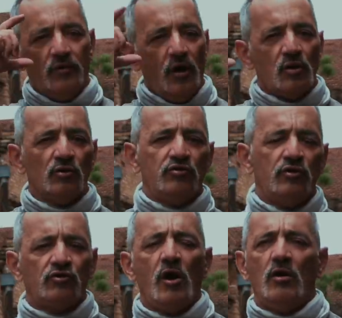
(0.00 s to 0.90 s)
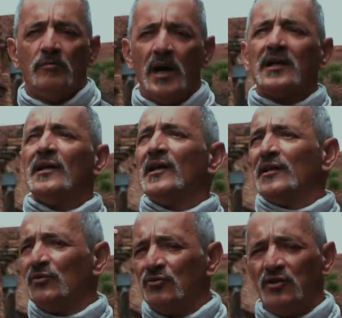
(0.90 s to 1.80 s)
óculos de sol,
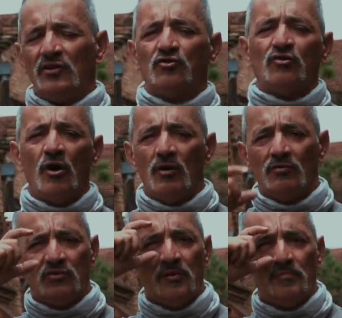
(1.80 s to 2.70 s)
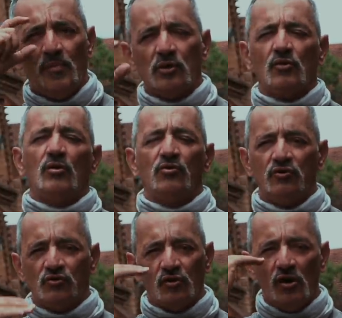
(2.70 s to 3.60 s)
bacana. Num dia de sol, você bota óculos
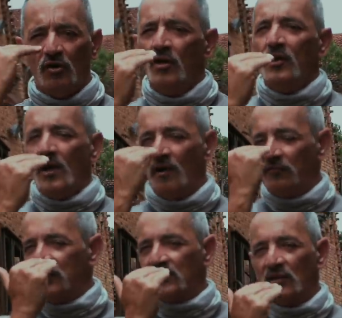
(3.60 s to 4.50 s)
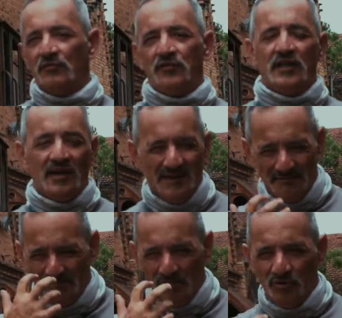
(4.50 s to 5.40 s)
de sol, a vista não fica
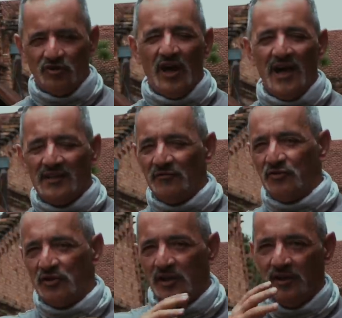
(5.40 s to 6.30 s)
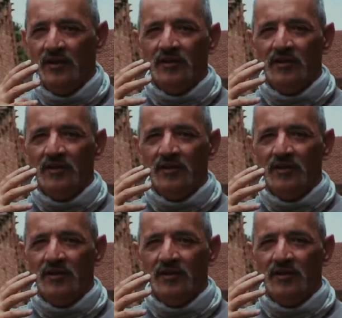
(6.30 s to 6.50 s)
puxada, você